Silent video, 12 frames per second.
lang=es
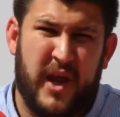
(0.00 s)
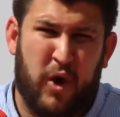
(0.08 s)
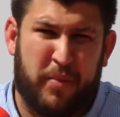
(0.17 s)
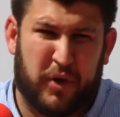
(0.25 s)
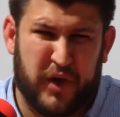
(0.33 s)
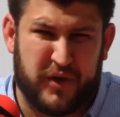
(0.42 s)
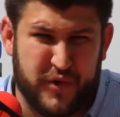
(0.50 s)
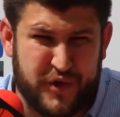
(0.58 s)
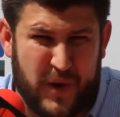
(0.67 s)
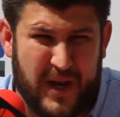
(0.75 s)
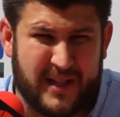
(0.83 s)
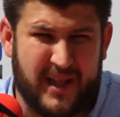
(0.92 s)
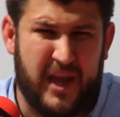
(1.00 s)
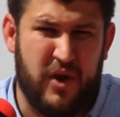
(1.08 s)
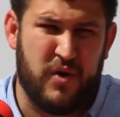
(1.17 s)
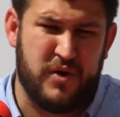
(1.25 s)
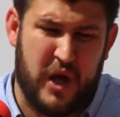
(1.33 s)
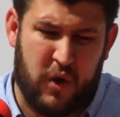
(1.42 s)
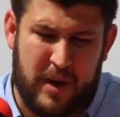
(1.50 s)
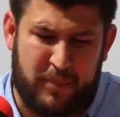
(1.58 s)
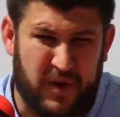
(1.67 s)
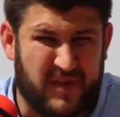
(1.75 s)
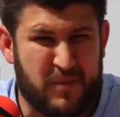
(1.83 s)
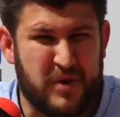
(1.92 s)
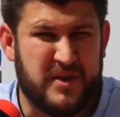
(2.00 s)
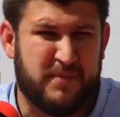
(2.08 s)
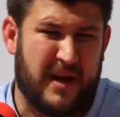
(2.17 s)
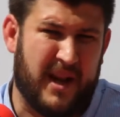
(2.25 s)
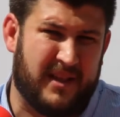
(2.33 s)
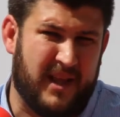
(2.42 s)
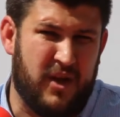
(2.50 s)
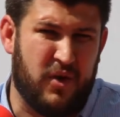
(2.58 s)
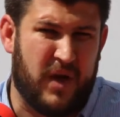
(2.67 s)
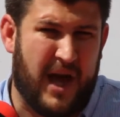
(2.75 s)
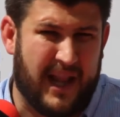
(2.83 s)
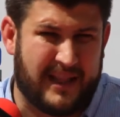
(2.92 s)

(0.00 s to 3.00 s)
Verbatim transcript: llegó Protección Civil Atillo, llegó la Policía Municipal de Atillo,